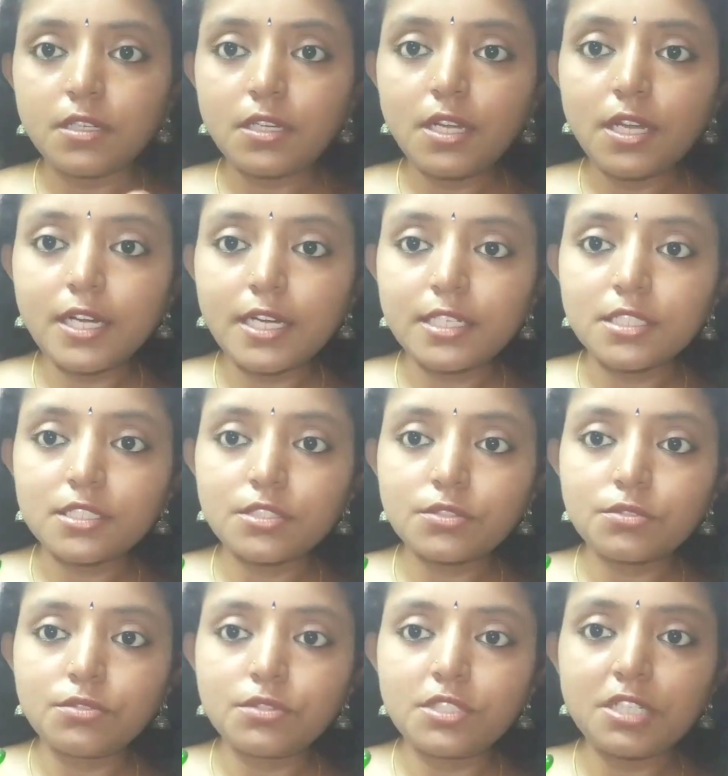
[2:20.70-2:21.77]
ఇలా కట్
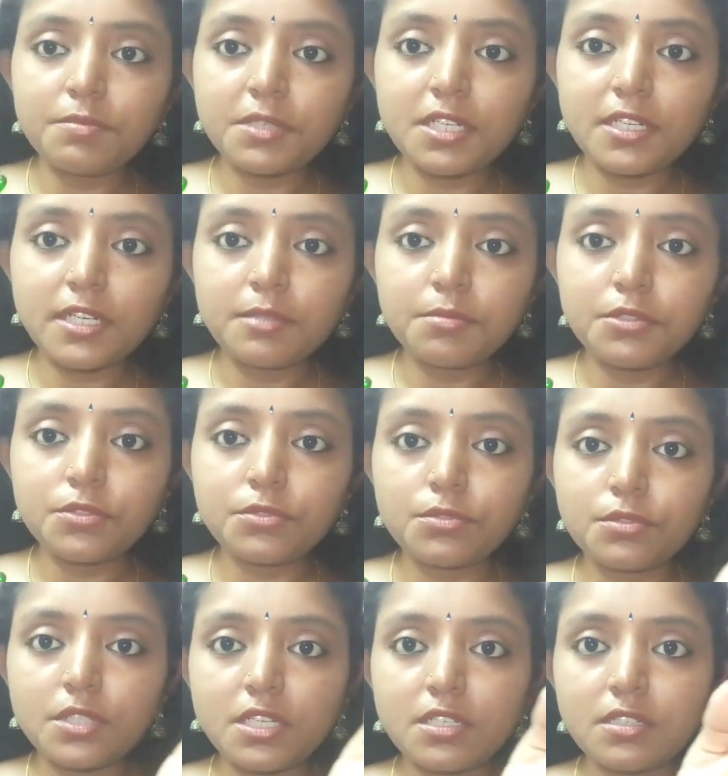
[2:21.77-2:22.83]
చేసుకుంటే మీకు
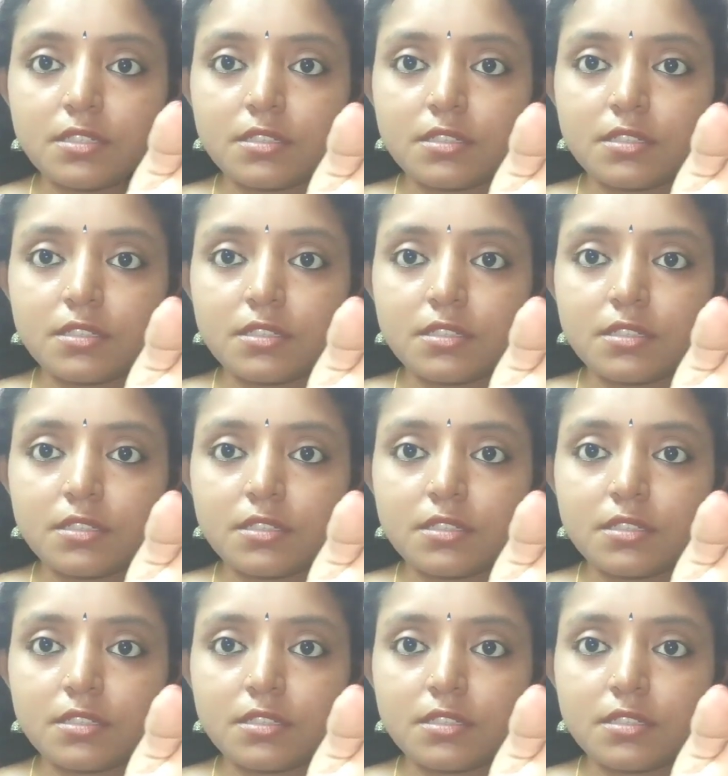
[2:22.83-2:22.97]
కనిపిస్తుందా